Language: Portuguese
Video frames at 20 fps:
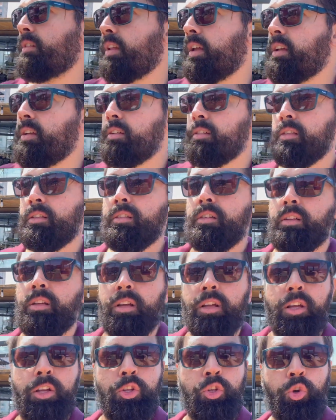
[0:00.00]
né?
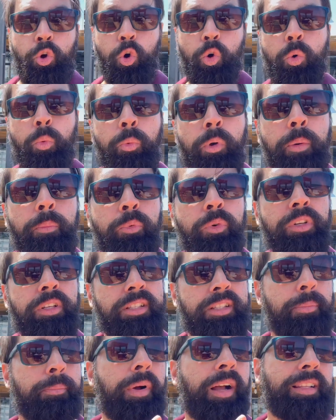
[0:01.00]
E olha como é bonita
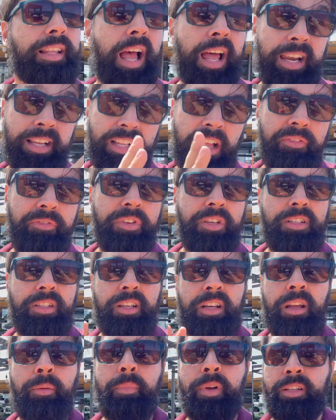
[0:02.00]
essa parte. Além da vista,
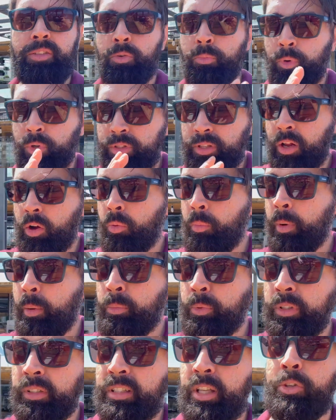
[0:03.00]
né? Mas deixa eu mostrar como é
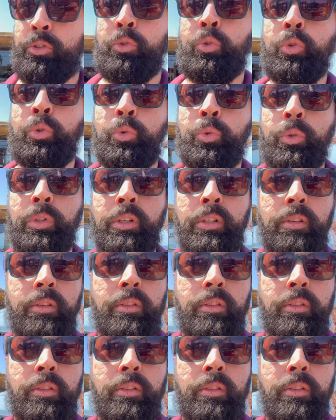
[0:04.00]
bonita a estrutura.